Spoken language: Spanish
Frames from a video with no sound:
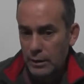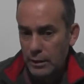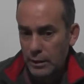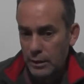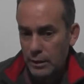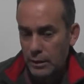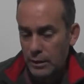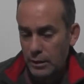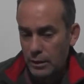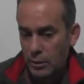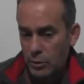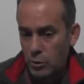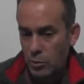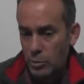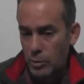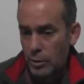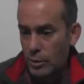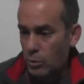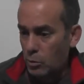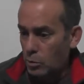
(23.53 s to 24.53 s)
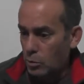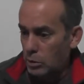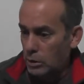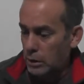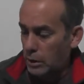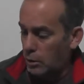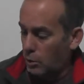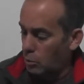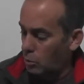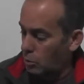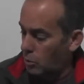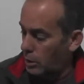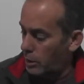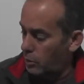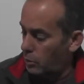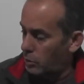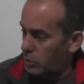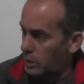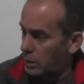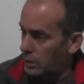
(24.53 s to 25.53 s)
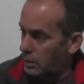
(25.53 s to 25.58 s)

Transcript: eh, yo me había juntado la noche